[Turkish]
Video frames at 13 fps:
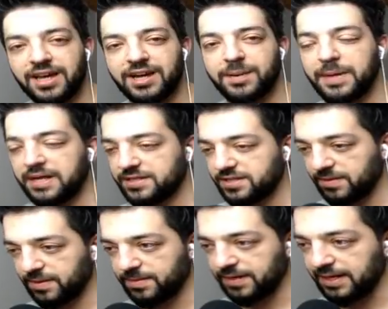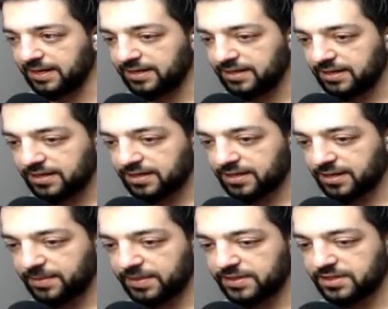da kara pençe var beyler.
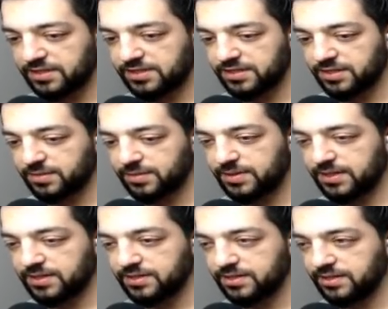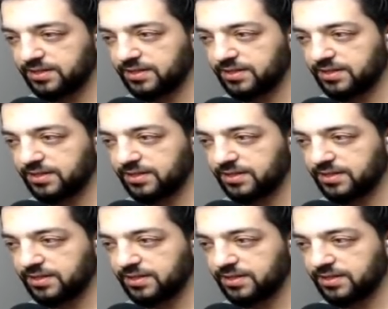Kara pençeyle canımı biraz